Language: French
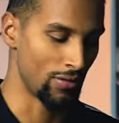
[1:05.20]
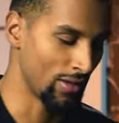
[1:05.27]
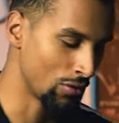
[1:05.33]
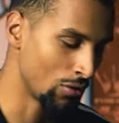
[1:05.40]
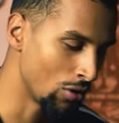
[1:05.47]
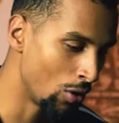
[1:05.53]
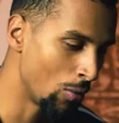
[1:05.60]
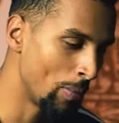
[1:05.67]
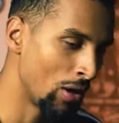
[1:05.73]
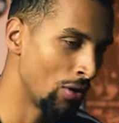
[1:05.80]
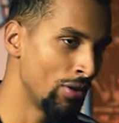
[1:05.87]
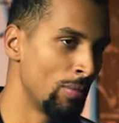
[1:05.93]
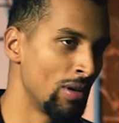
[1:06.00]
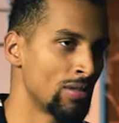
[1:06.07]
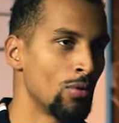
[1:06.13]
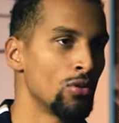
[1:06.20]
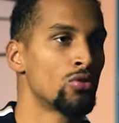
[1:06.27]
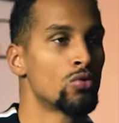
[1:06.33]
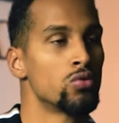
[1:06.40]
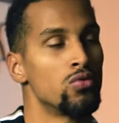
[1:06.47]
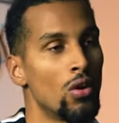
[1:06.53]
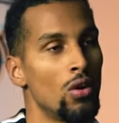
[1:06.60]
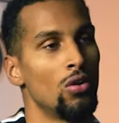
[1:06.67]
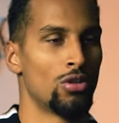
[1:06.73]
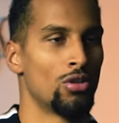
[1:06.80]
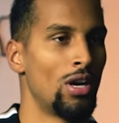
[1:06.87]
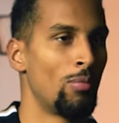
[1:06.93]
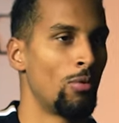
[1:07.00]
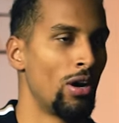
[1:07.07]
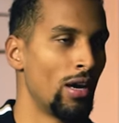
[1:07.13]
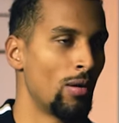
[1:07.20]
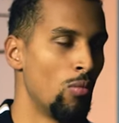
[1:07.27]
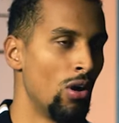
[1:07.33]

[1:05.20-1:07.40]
vrai que quand on part en déplacement, souvent je la prends avec